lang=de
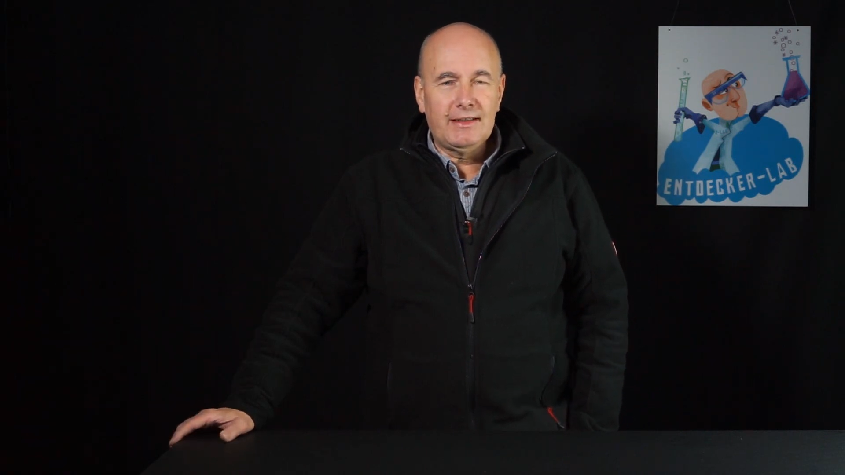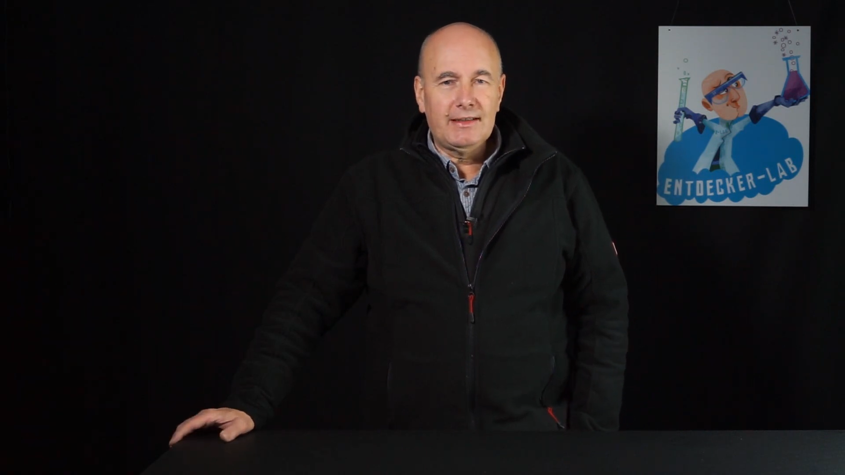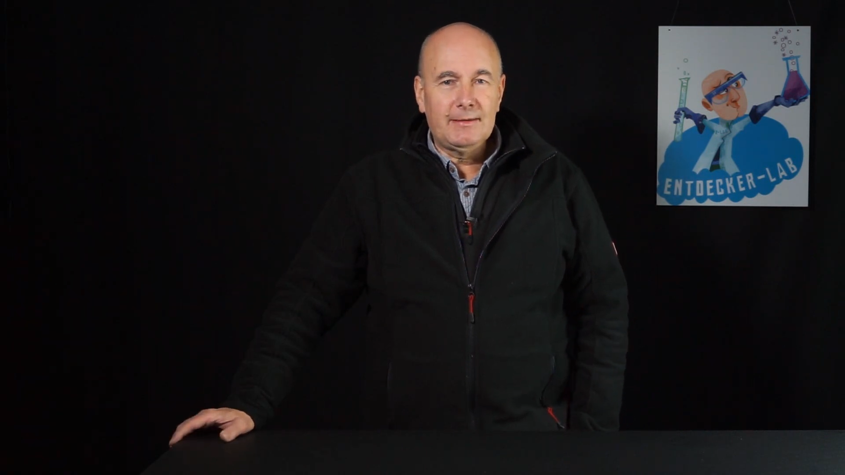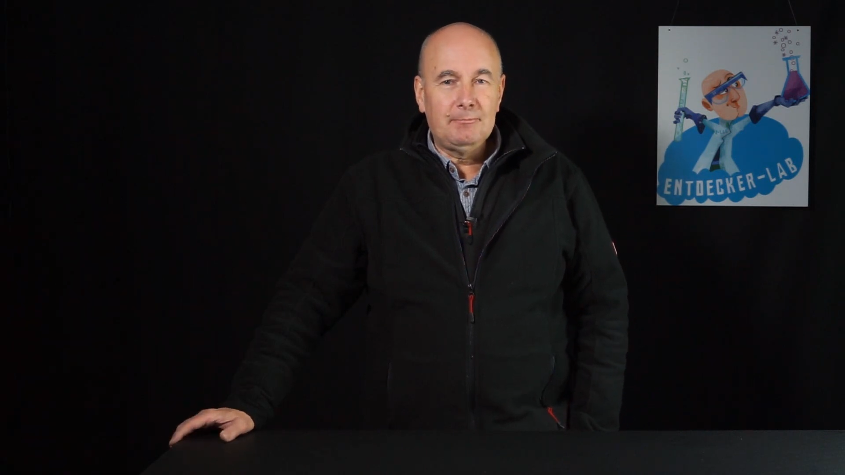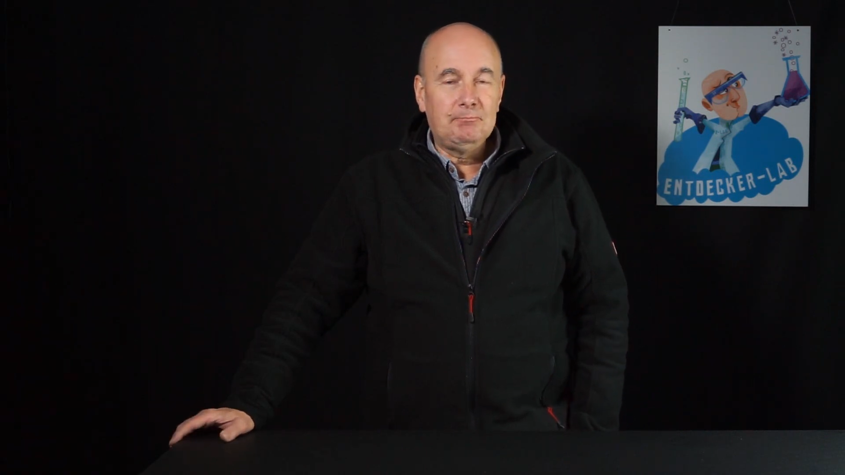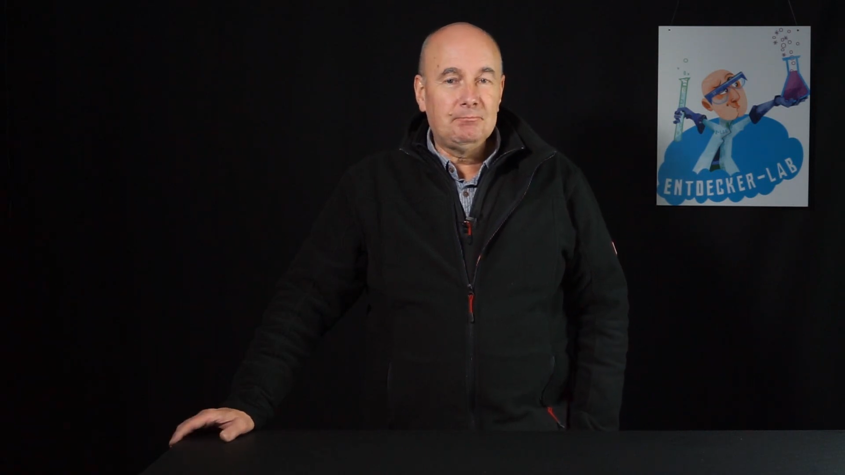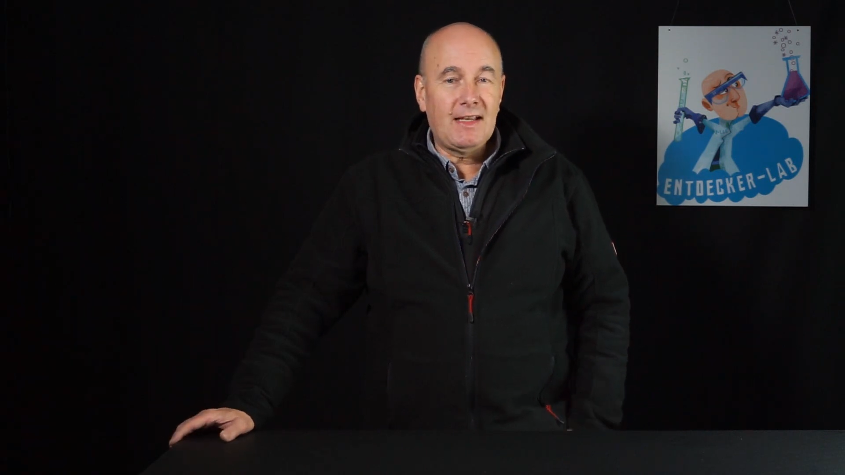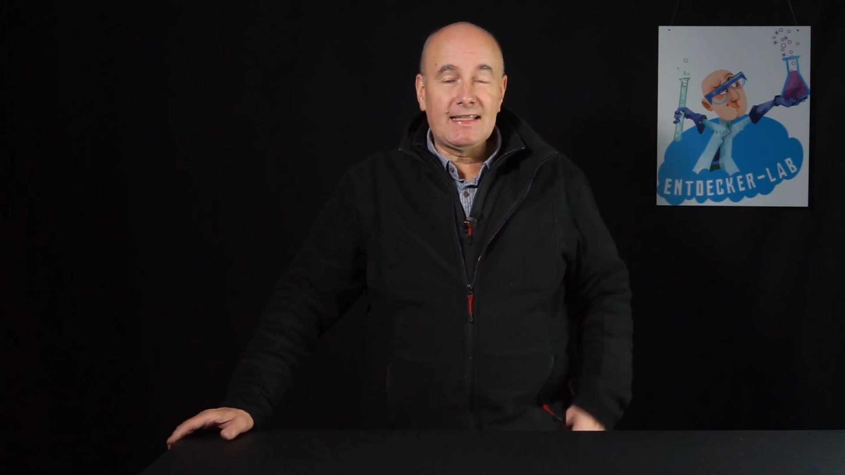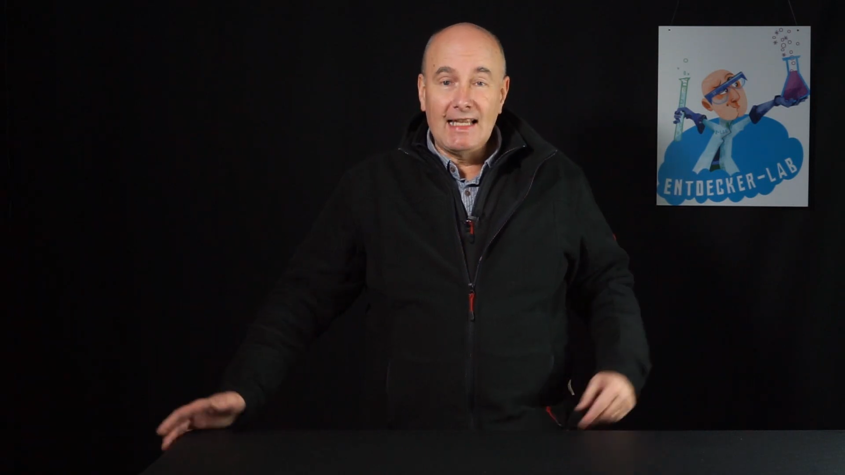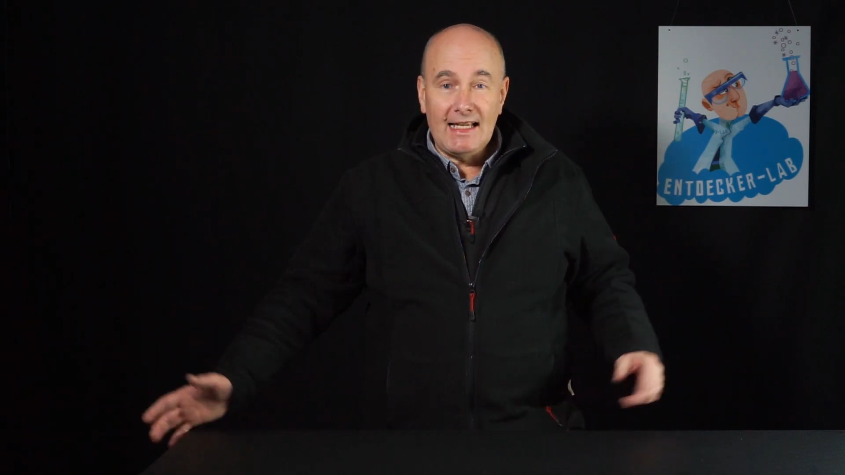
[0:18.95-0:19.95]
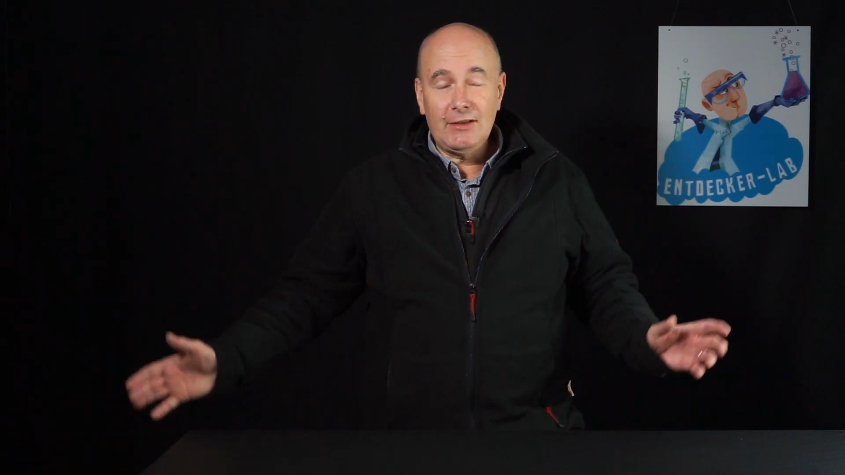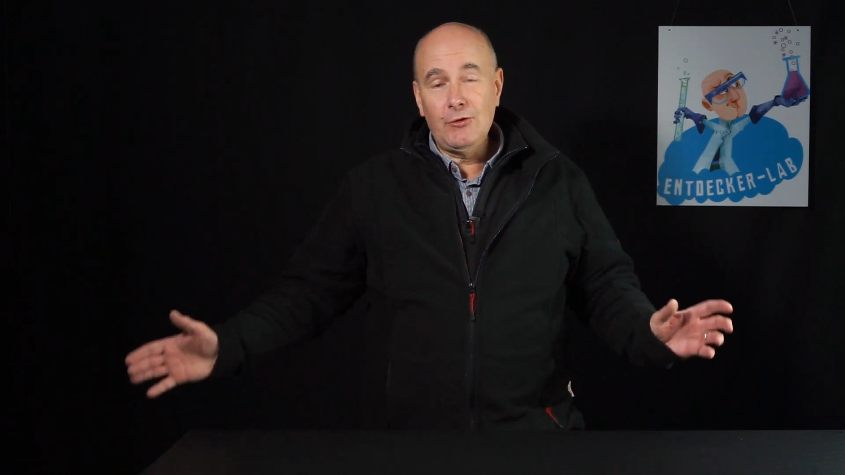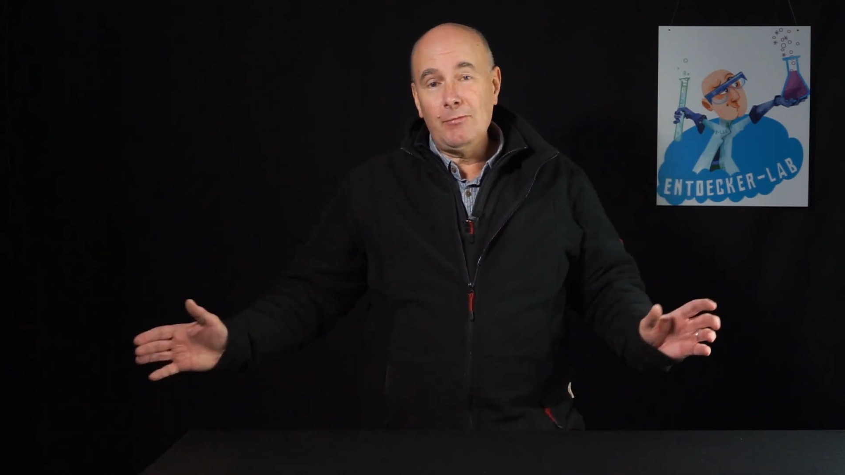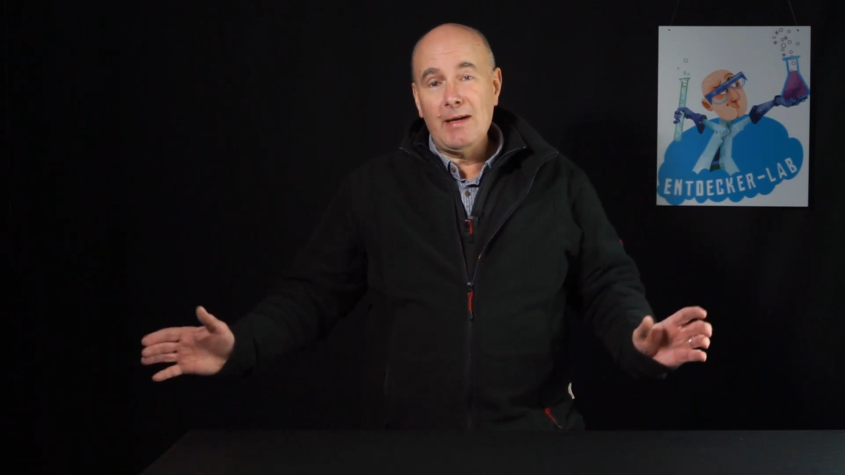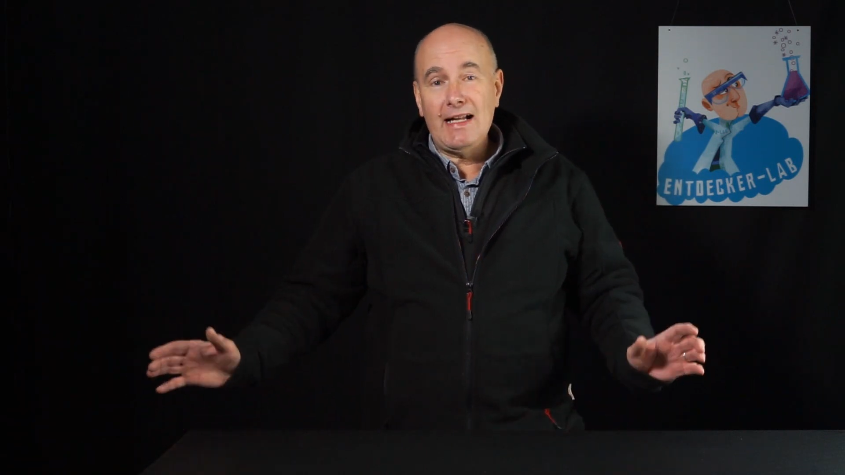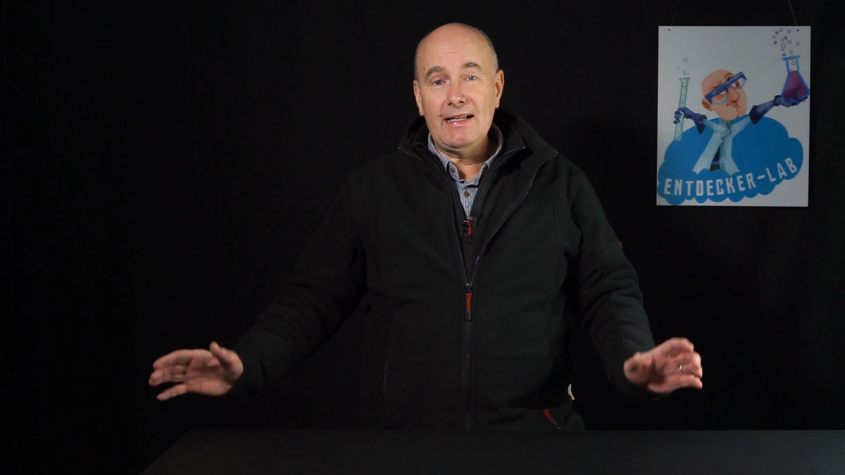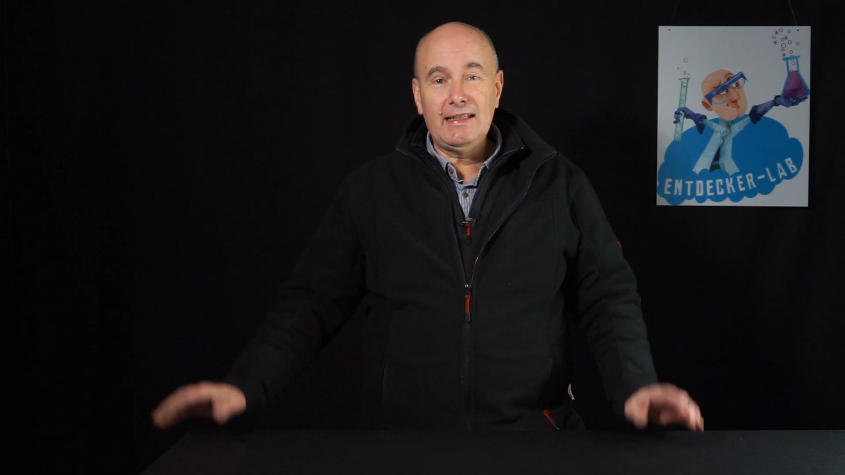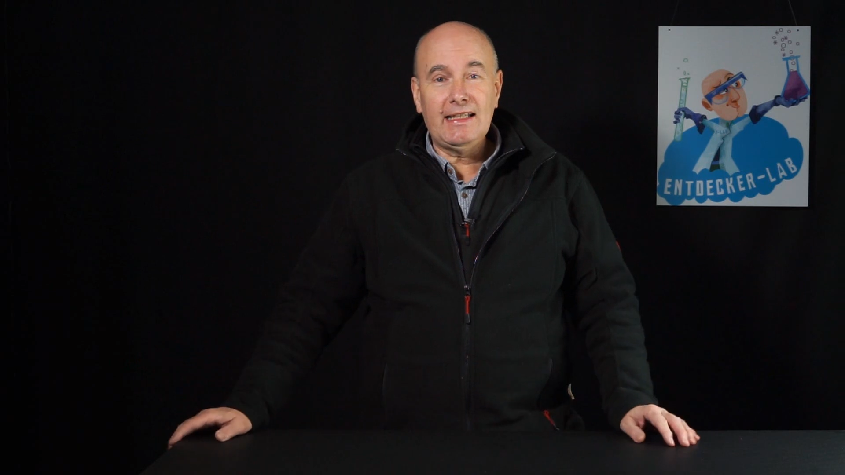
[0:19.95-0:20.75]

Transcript: ähm, das gleiche nochmal.